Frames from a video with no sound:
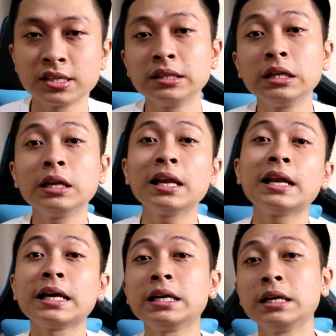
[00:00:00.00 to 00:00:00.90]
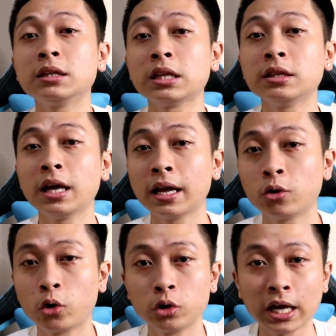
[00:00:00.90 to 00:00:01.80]
kasi hindi nila naiintindihan
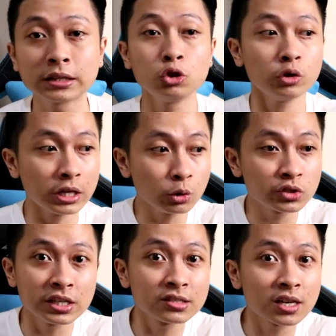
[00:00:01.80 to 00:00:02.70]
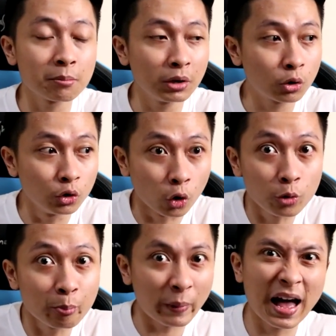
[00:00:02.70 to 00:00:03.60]
noon at yun na yung sinasabi ko
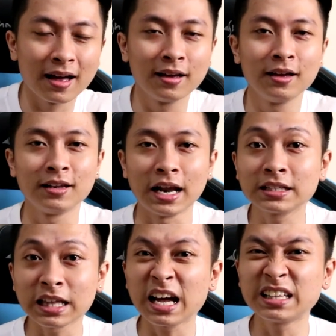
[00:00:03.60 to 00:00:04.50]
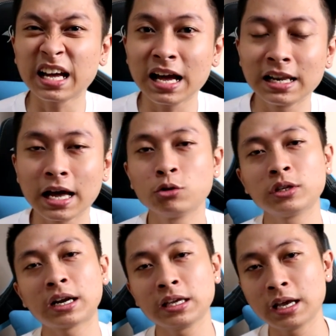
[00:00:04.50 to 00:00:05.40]
noon pa ang tagal-tagal na
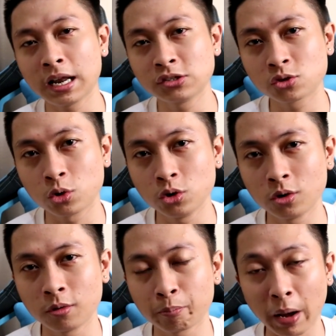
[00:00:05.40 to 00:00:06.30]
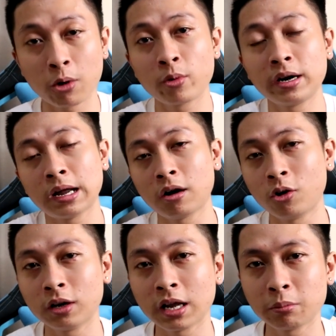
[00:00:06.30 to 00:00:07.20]
nung na-realize ko yung power
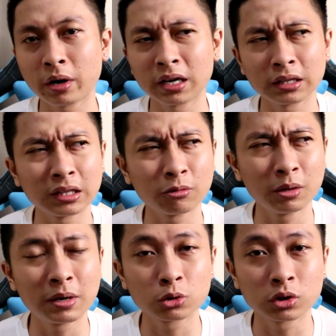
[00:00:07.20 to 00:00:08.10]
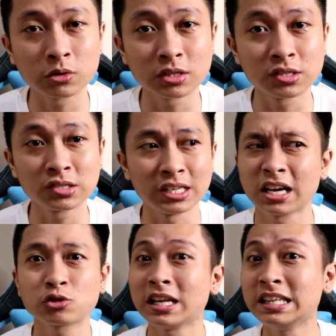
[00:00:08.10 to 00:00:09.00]
ng online marketing way back
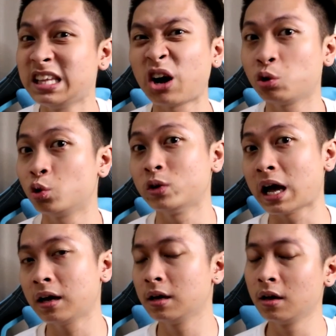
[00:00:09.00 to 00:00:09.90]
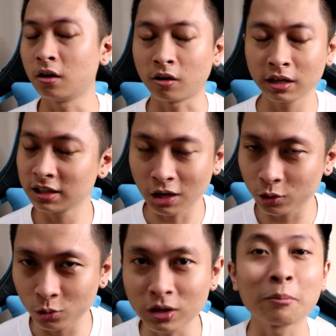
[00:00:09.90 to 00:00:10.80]
2016. Actually, hindi ako yung una. Okay, hindi
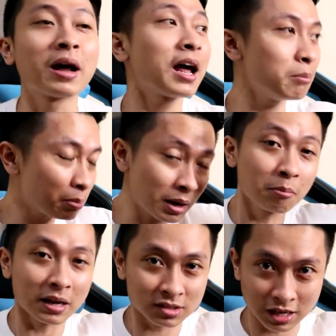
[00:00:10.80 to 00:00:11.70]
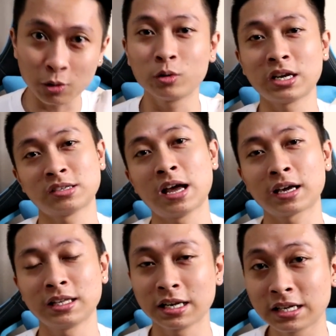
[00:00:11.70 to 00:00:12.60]
ako yung una. Marami pang mas nauna
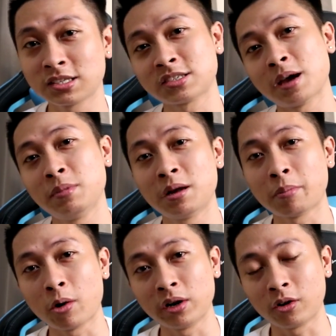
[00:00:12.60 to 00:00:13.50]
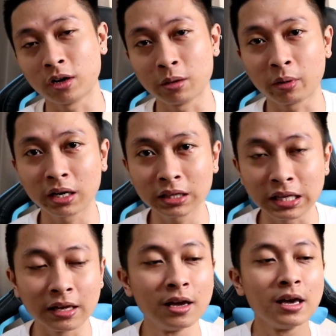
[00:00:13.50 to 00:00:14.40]
sa akin na nagsasabi ng power ng online
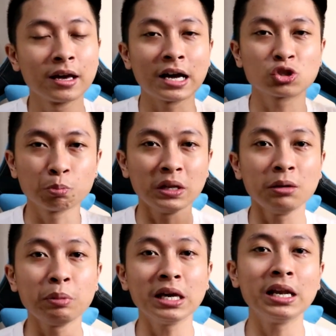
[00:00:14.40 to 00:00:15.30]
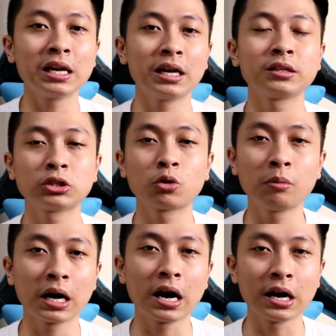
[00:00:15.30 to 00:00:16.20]
marketing. Kaso pinipigilan lang nitong
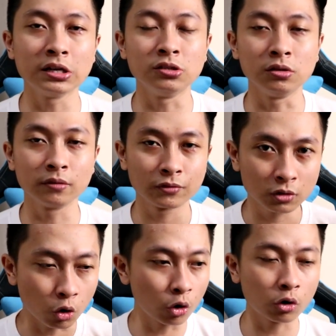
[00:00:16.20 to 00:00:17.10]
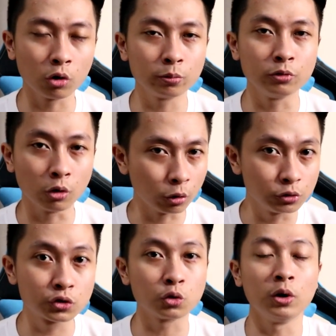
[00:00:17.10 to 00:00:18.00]
mga hardcore old,
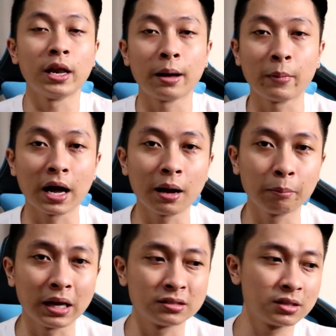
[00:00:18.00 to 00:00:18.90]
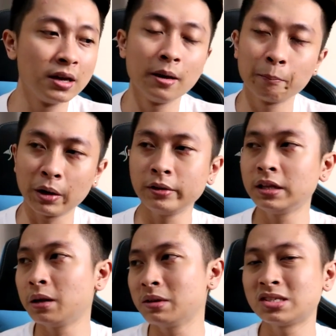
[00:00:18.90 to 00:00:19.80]
old school na mga uplines. Pero
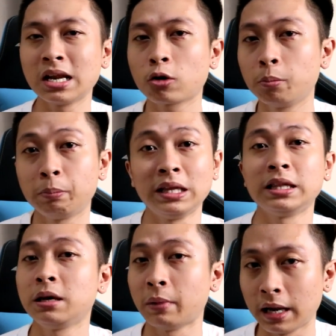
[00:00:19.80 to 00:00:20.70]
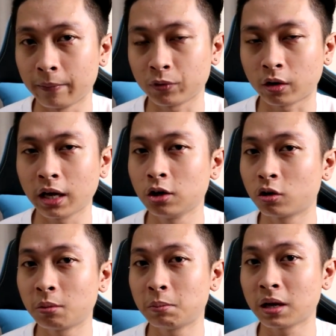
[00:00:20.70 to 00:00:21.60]
hindi naman sila completely mali. Okay,
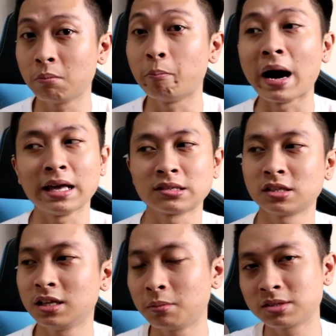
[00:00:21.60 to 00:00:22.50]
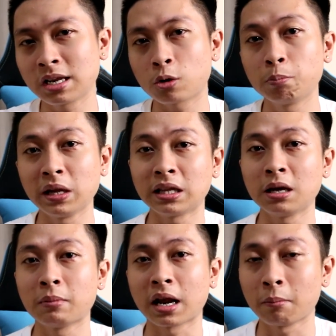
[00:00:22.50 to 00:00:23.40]
ayoko naman maging bias. Hindi naman sila
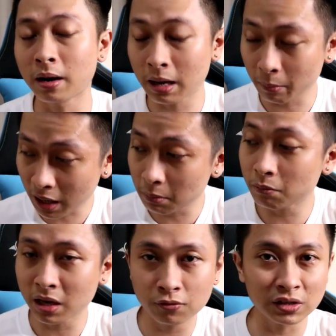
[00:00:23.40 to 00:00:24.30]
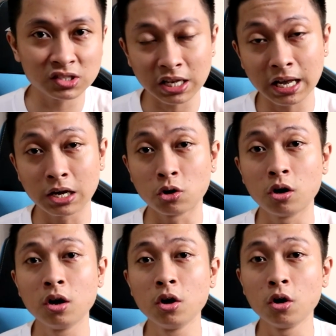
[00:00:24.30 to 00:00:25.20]
completely mali. Mar- maraming benefits talaga yung